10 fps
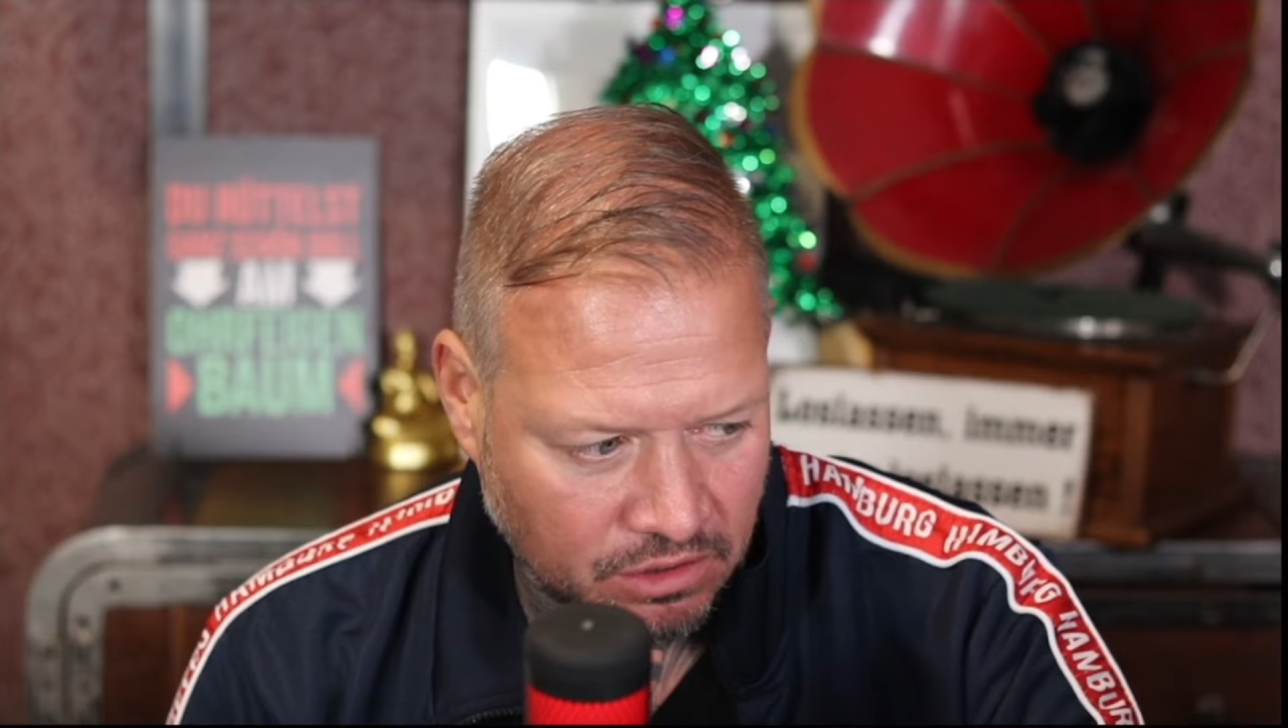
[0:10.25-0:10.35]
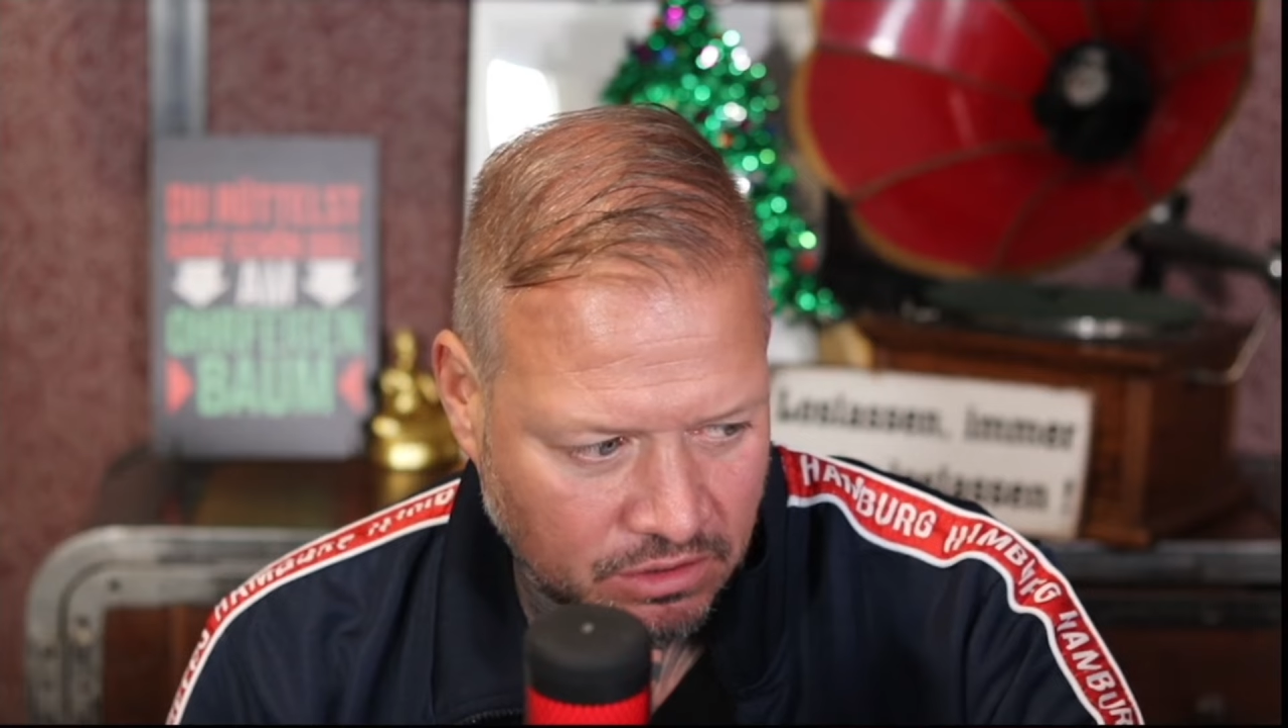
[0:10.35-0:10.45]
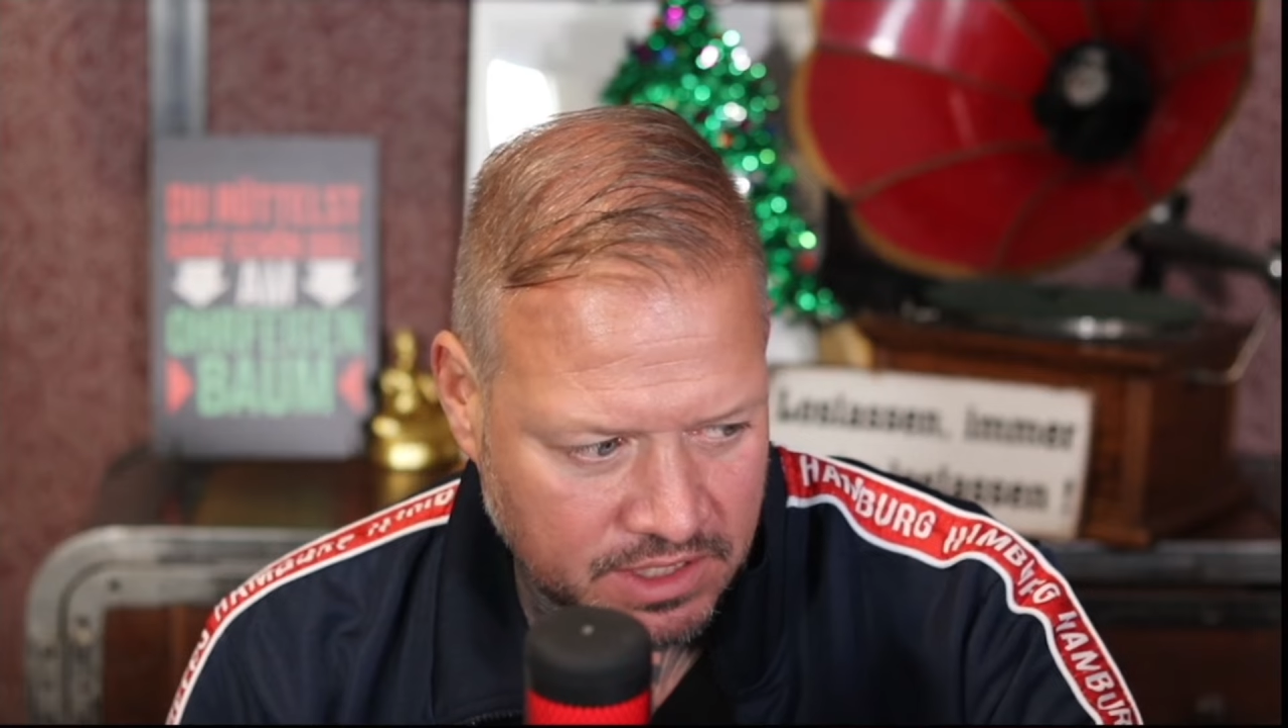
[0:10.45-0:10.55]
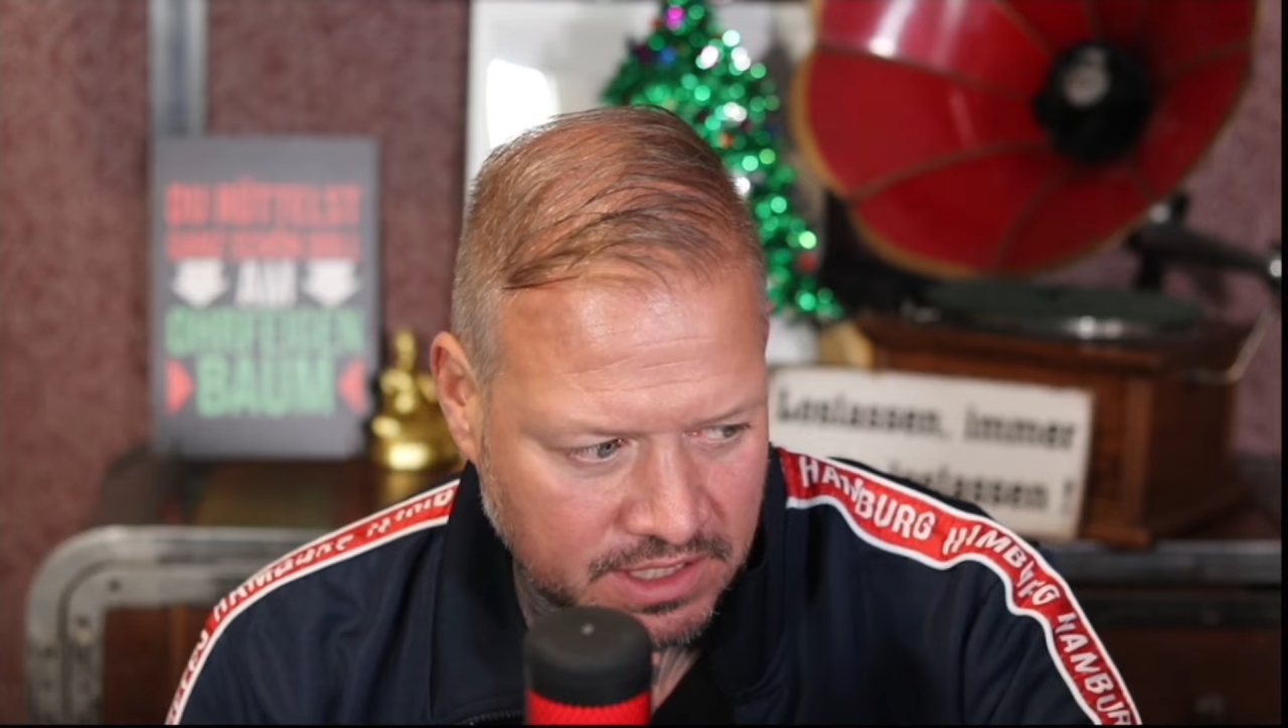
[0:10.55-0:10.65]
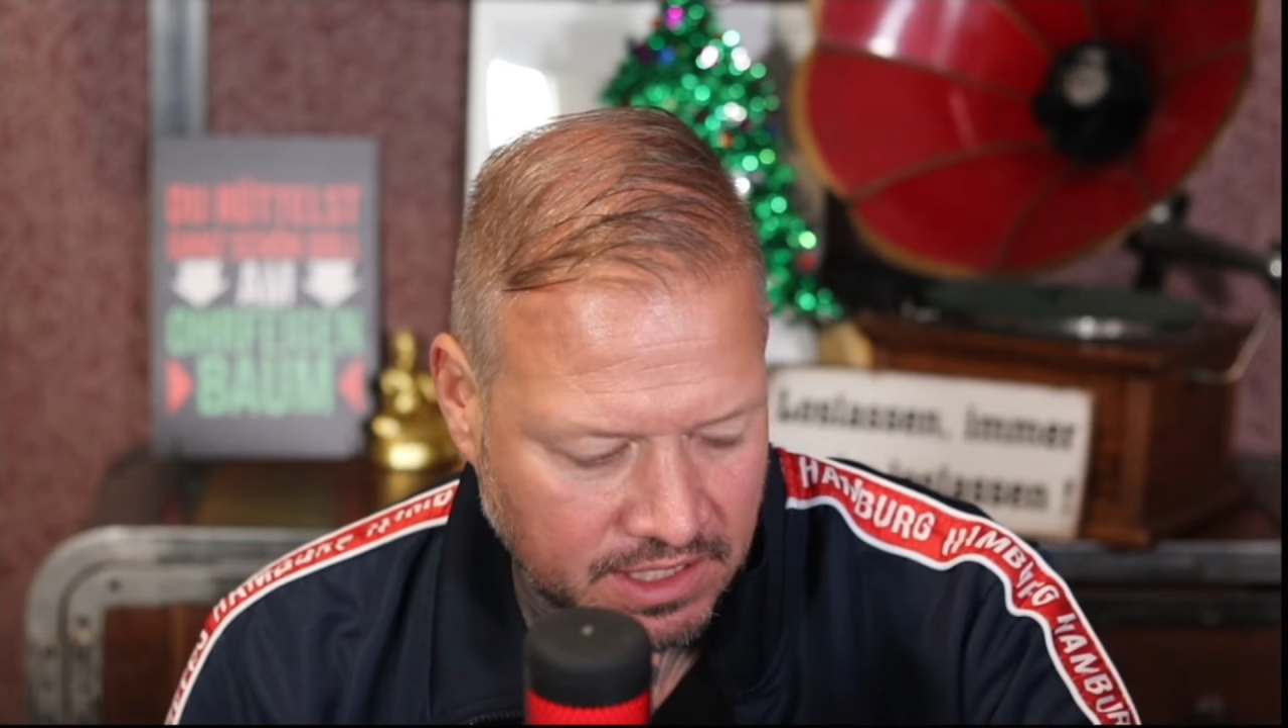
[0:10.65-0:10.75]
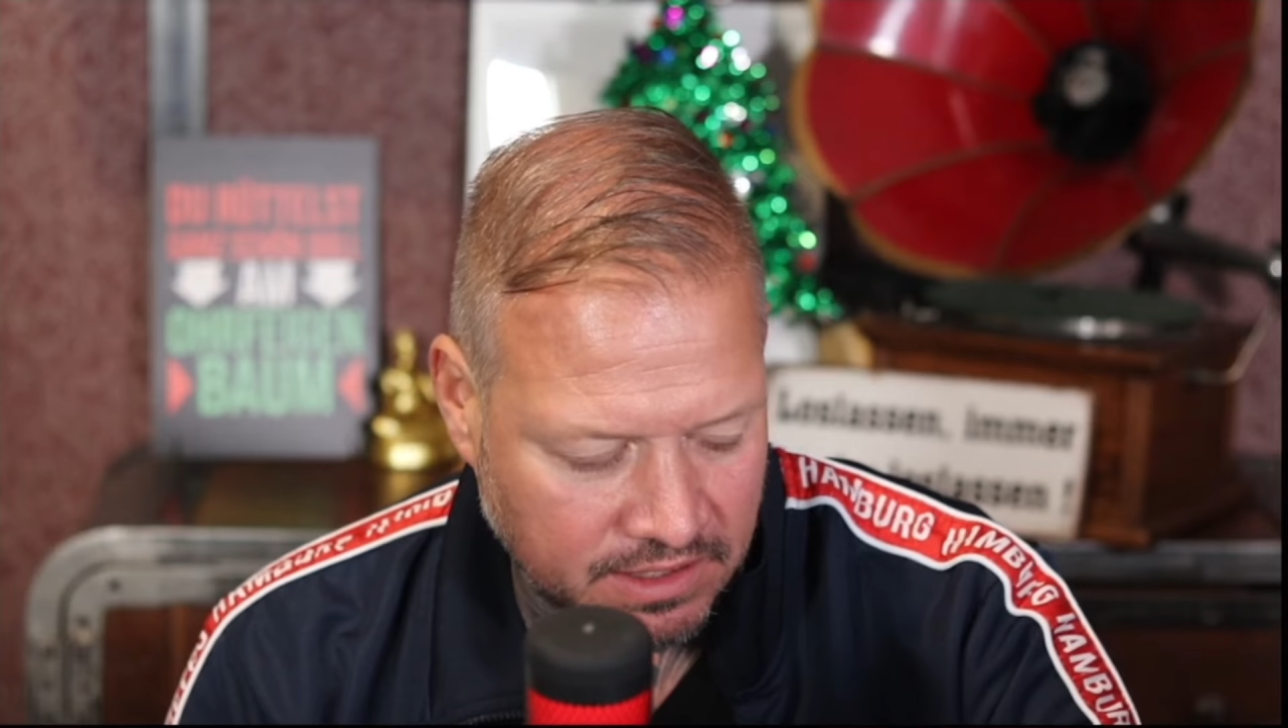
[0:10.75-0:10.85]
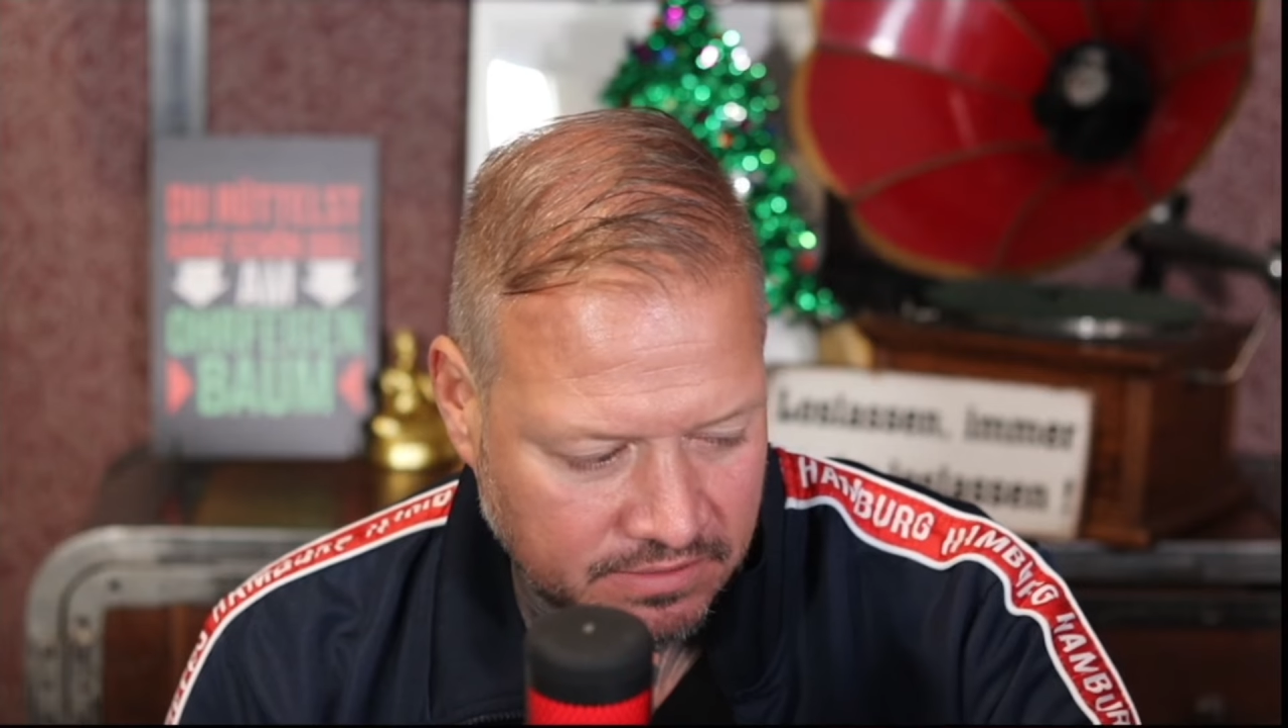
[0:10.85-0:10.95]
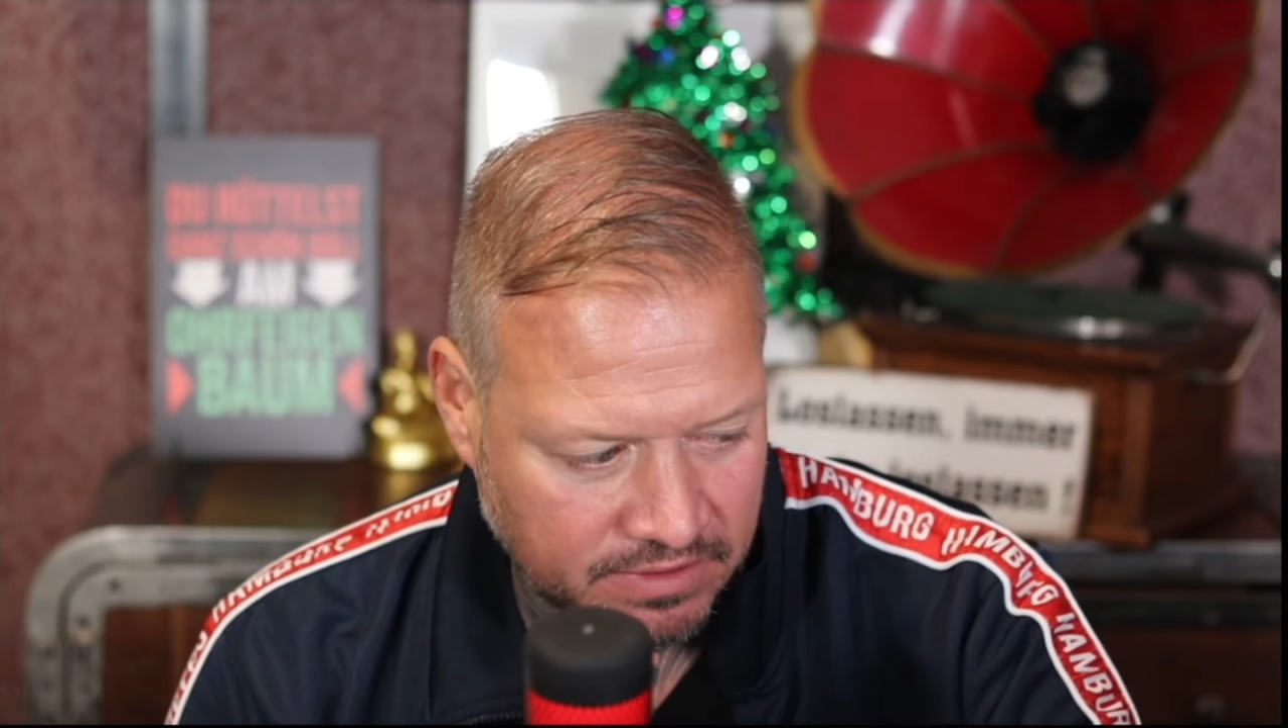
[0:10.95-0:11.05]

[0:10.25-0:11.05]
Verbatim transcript: äußern,